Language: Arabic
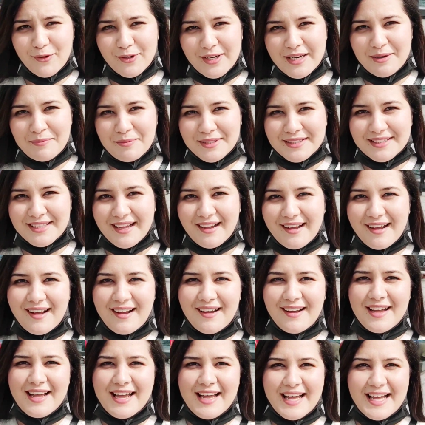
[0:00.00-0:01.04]
على
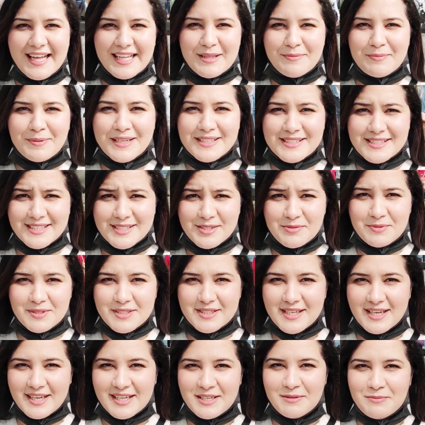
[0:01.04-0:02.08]
المنطقه هذه البلاصه
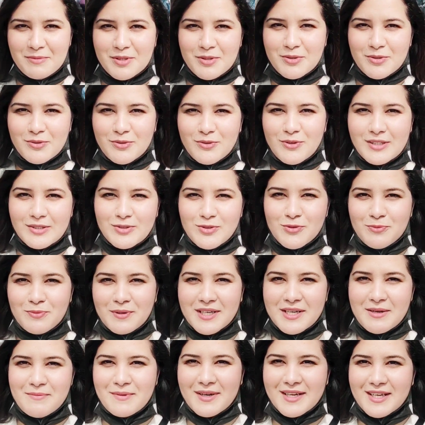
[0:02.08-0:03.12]
سميتها ايمينونو هانتوما
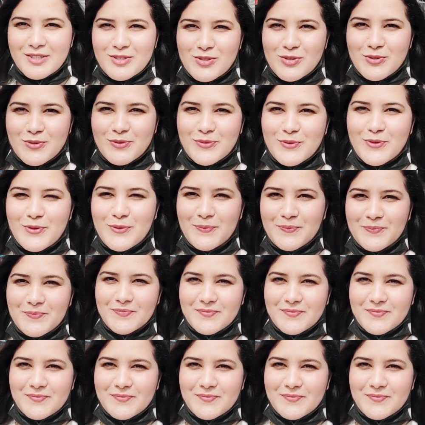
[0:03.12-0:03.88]
كما كتشوفوا